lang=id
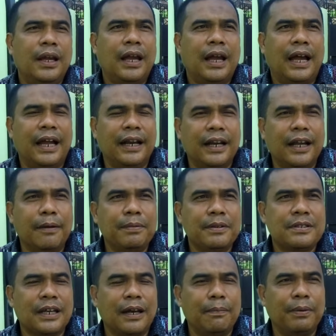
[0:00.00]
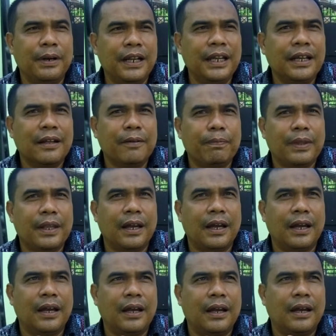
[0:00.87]
Anda bisa beli
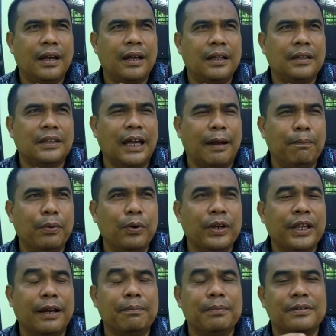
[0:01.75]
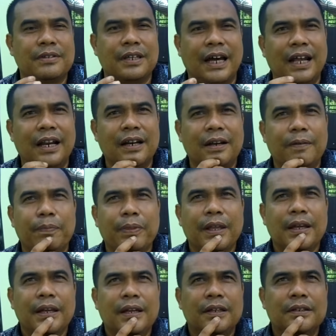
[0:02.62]
uh, tabung yang besar
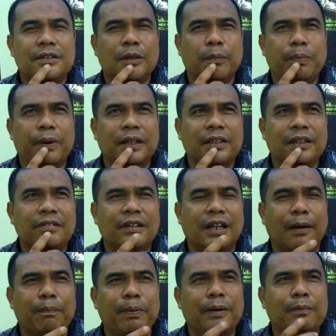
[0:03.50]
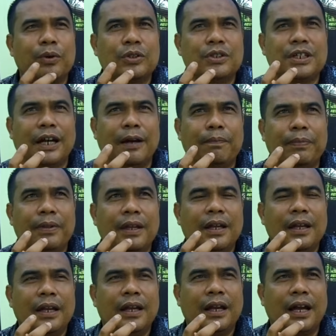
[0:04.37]
seperti senapan bocap
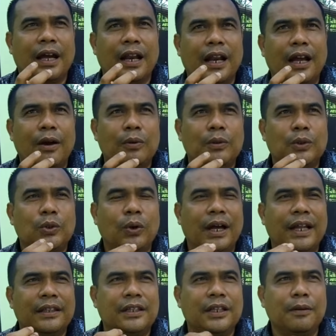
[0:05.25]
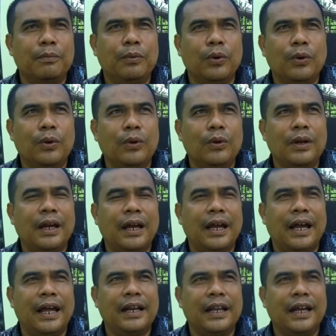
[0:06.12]
karena untuk hunting burung
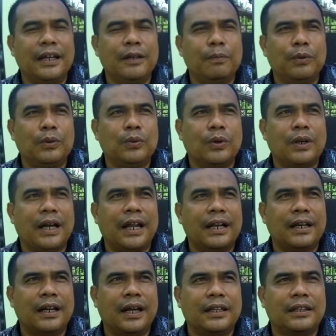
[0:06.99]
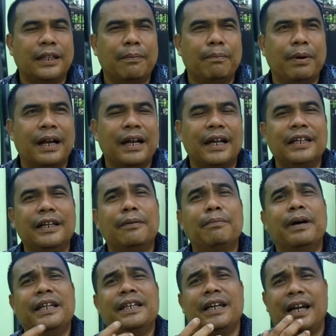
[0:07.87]
Anda dibutuhkan uh, tembakan yang
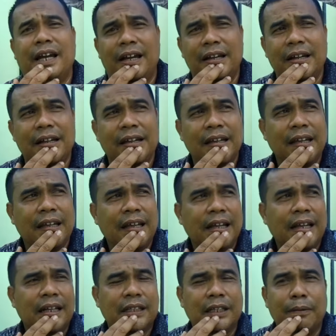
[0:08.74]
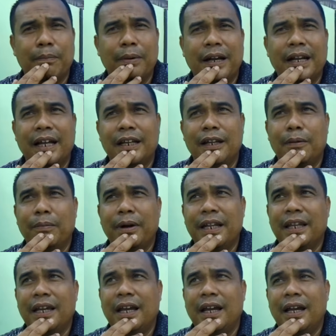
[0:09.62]
banyak. Tembakan yang
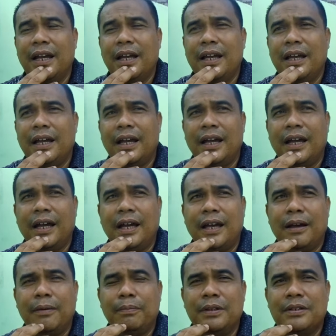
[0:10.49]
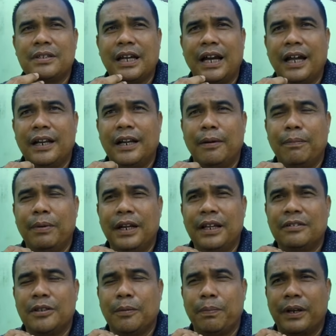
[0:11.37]
banyak uh, bisa Anda beli
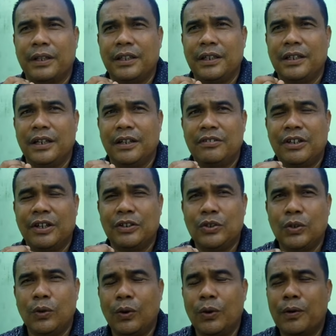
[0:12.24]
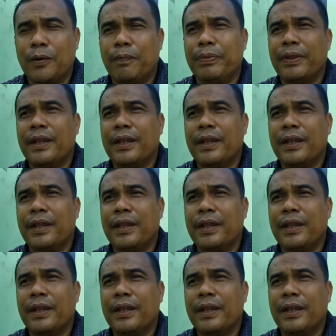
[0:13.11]
seperti jenis gejuluk,